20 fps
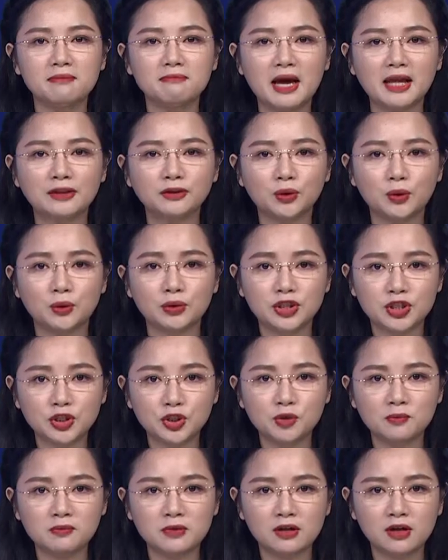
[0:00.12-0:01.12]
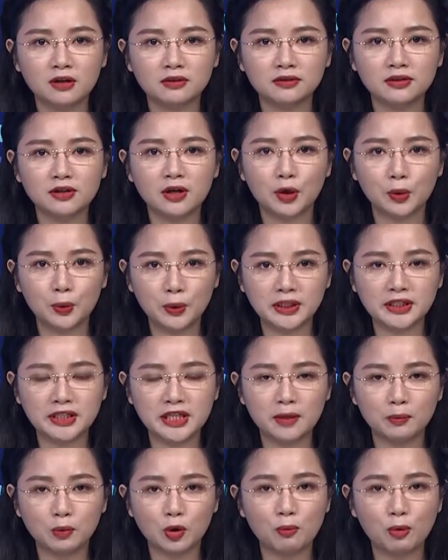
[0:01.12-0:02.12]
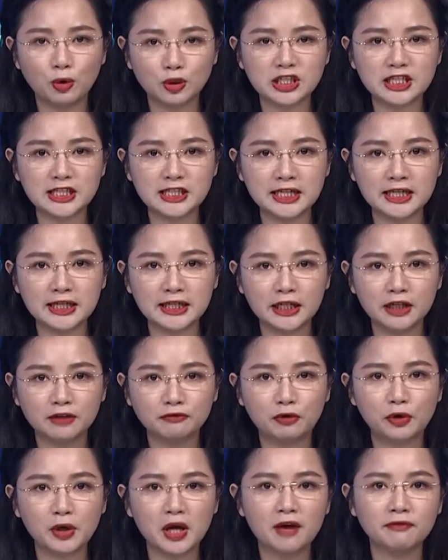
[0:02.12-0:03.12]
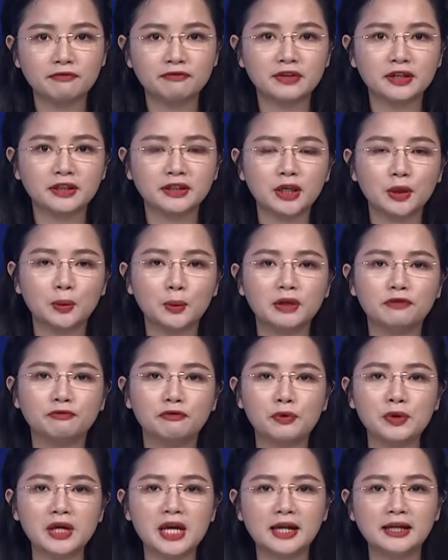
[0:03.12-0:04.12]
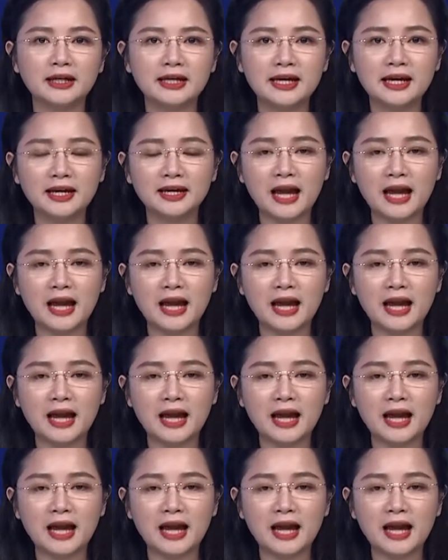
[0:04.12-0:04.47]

Ban Tổ chức Trung ương thừa ủy nhiệm của Bộ Chính trị phối hợp với tỉnh ủy Phú Yên